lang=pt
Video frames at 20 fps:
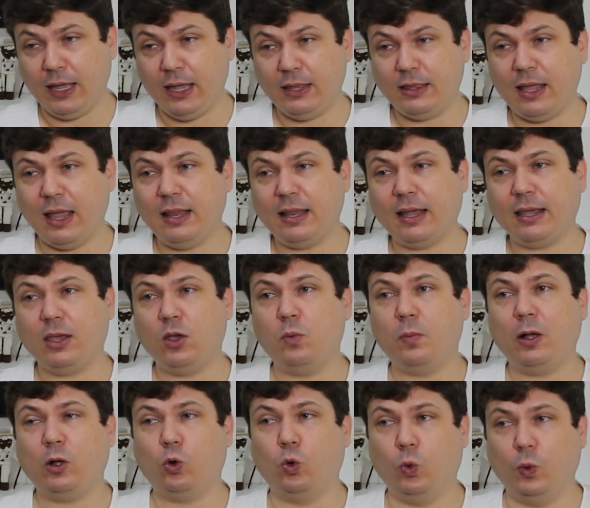Entenda aqui
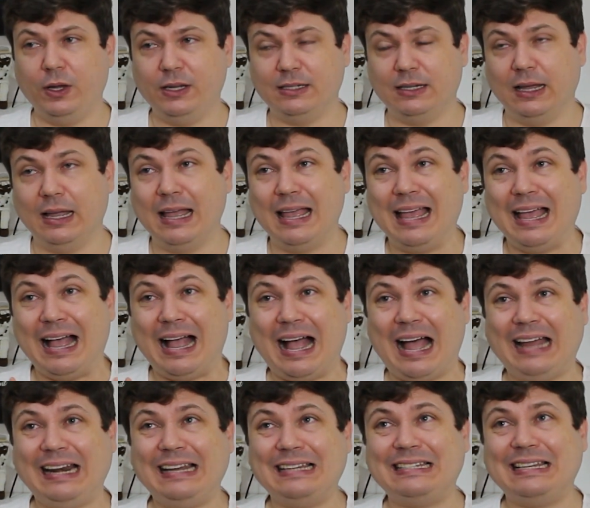uma coisa:
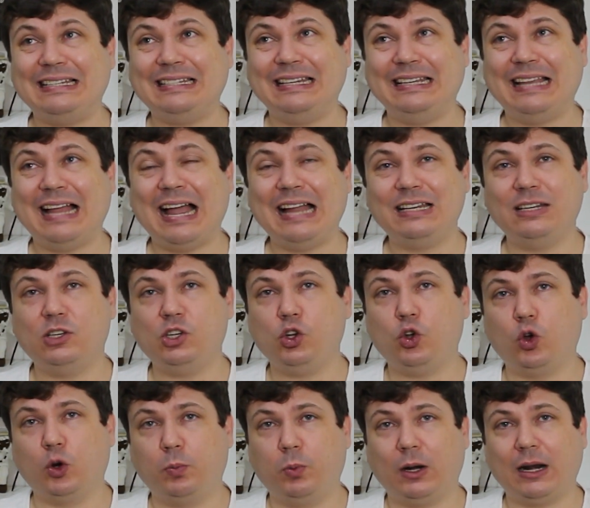a necessidade de
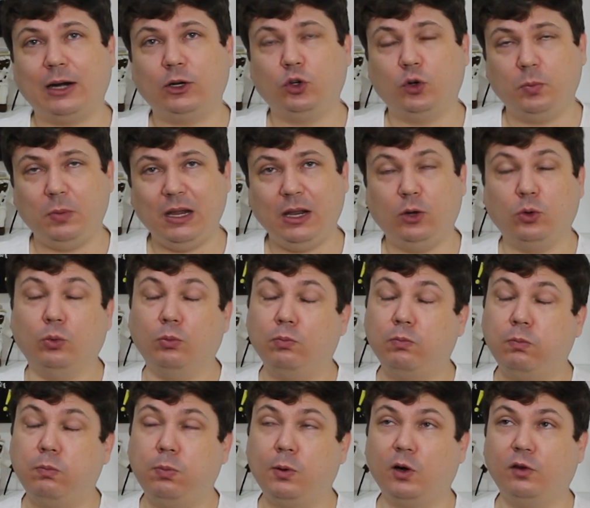incorporar dormindo?
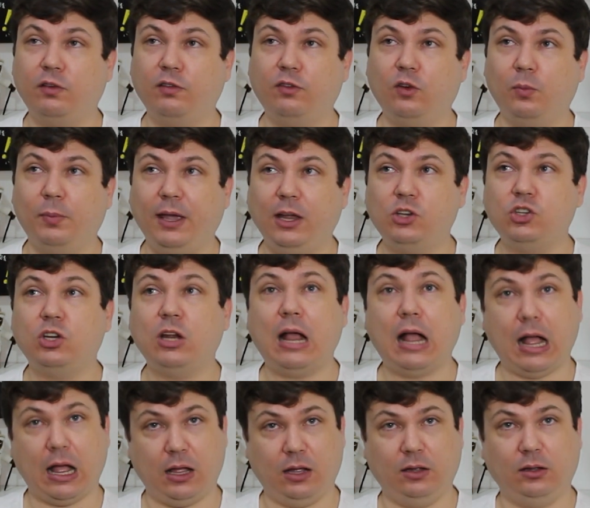Provavelmente
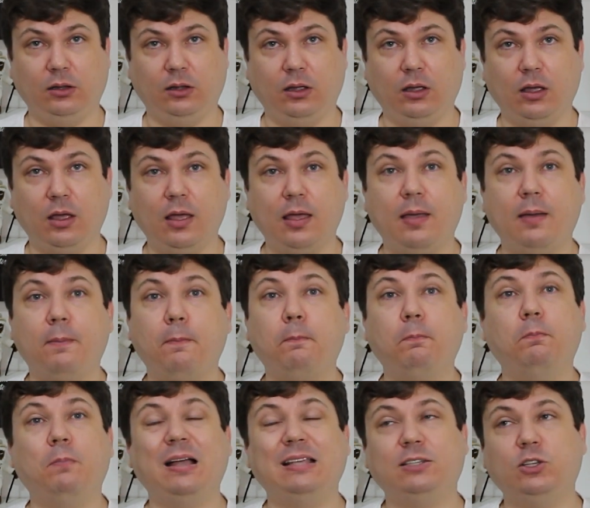há.
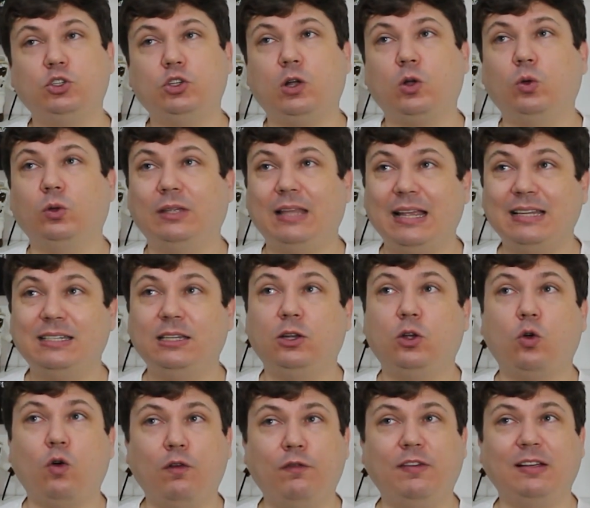Mas isso
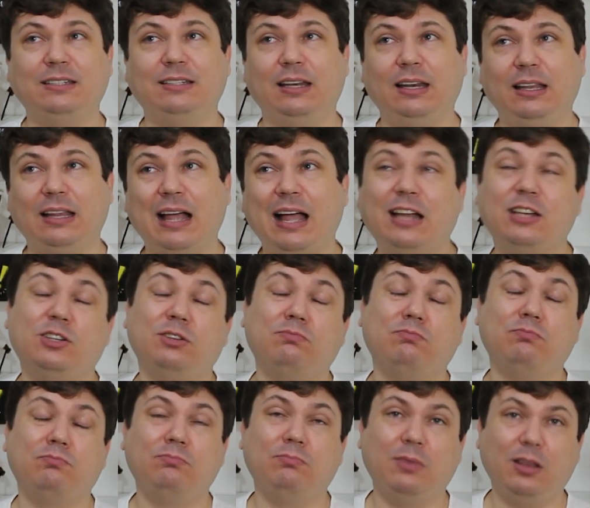acontece com facilidade?
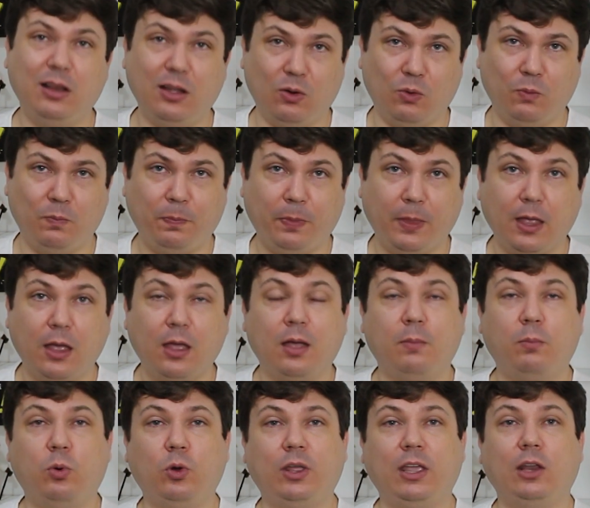Não.
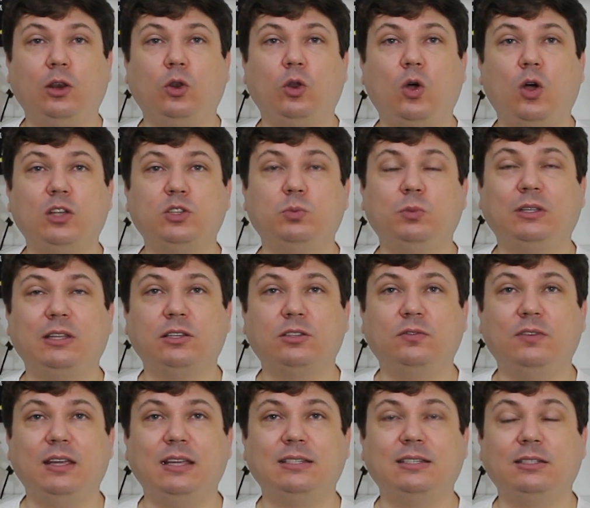Porque nós,
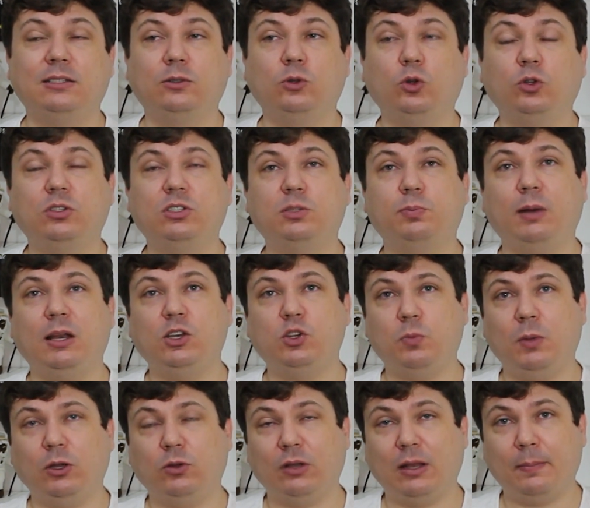muitas vezes, no
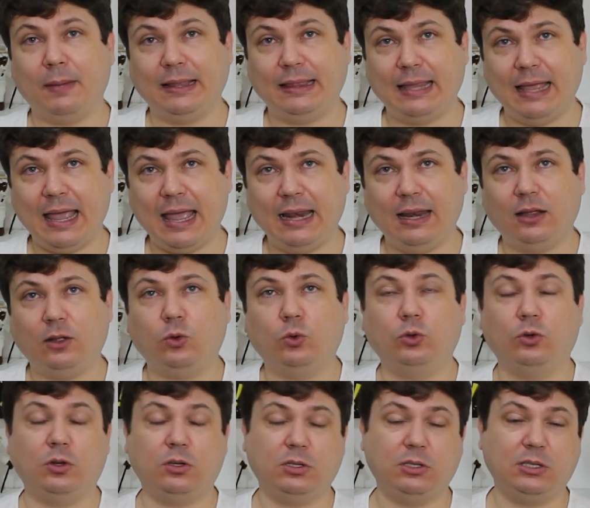desprendimento da matéria,
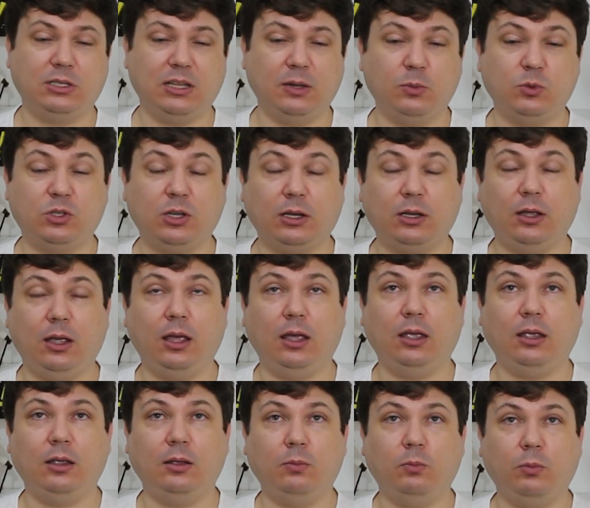quando nós estamos eh,
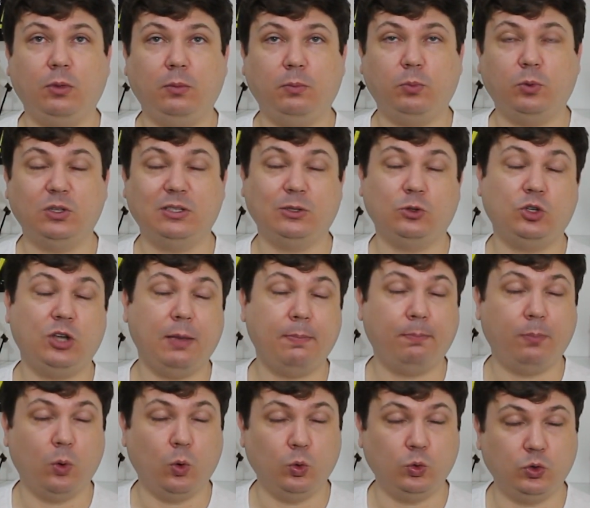em, em posição de
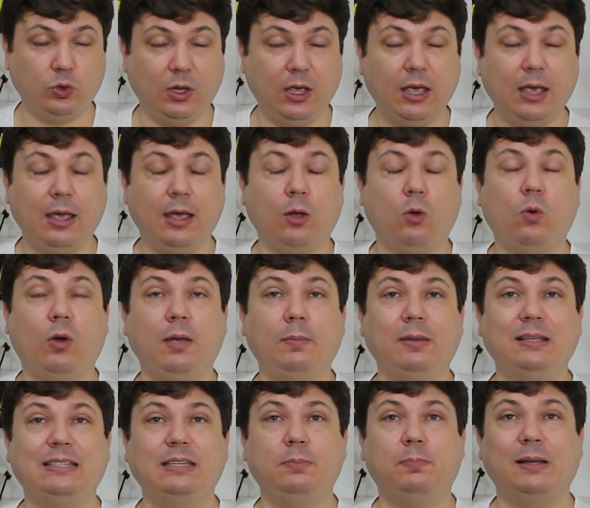repouso, com a
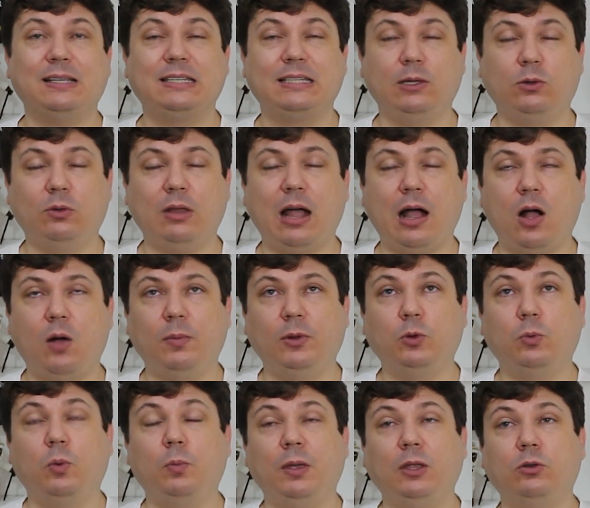emancipação da alma
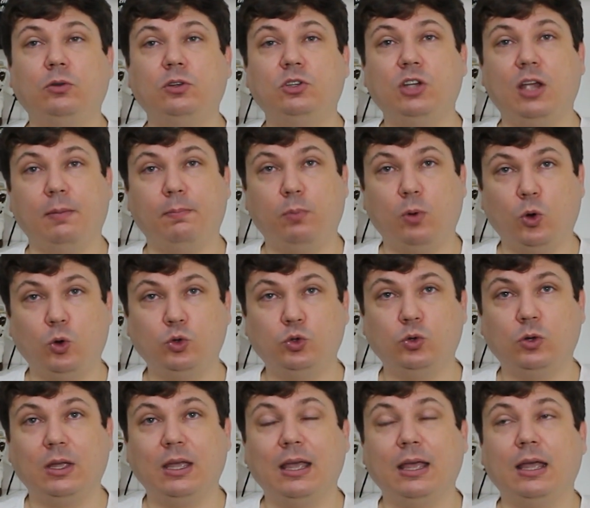no momento de
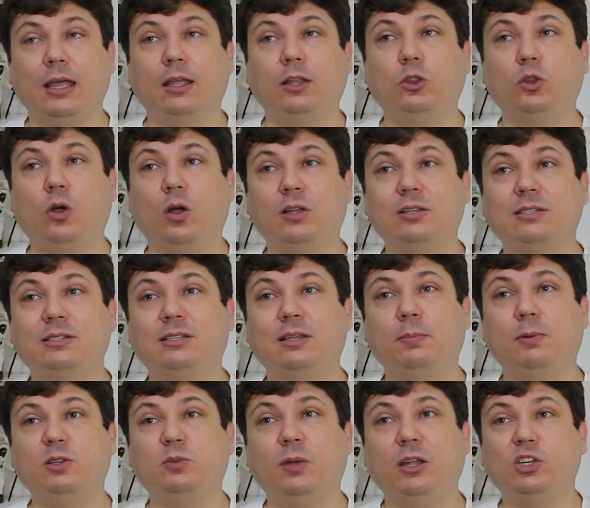repouso, nós
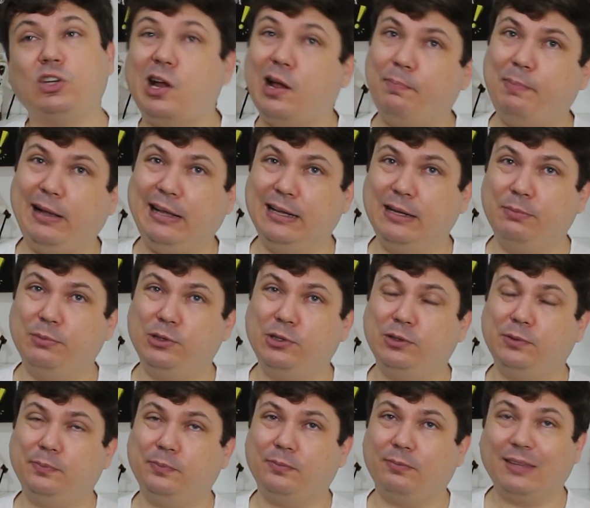simplesmente
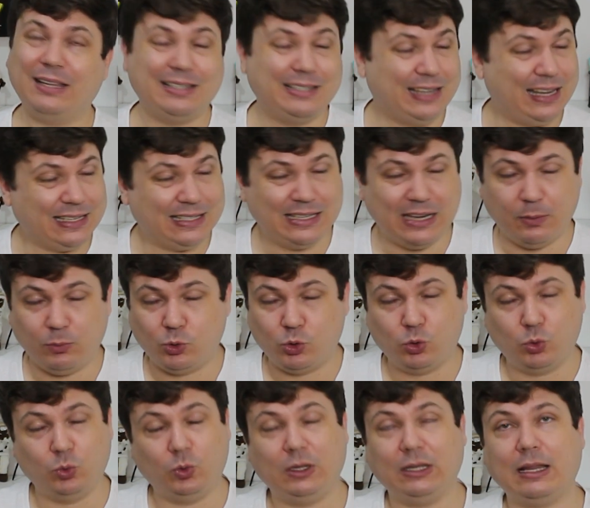apagamos,
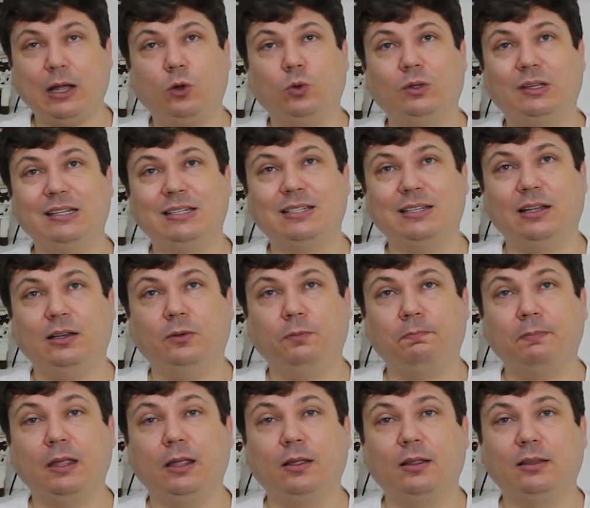esquecemos tudo que está
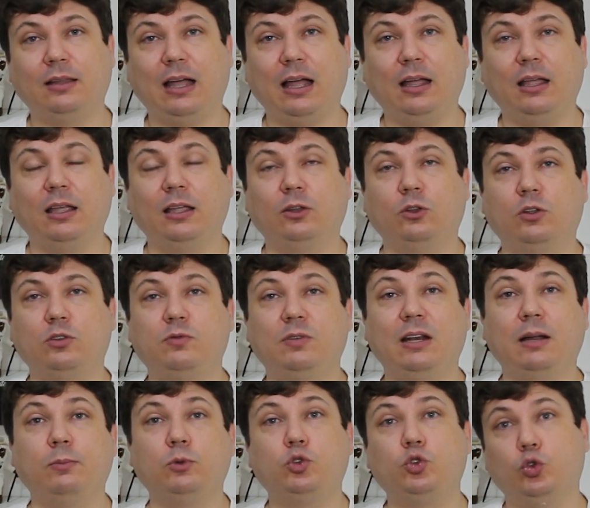acontecendo, tá? Nós
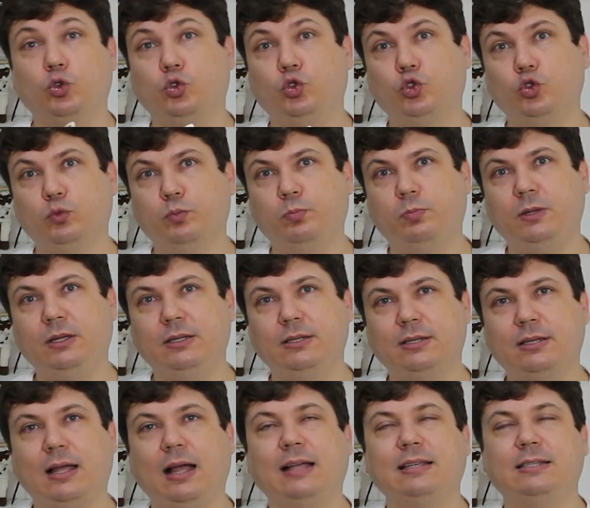viramos
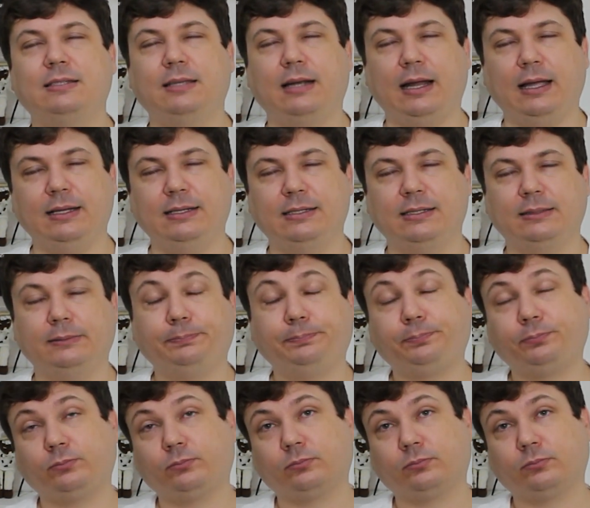zumbis astrais.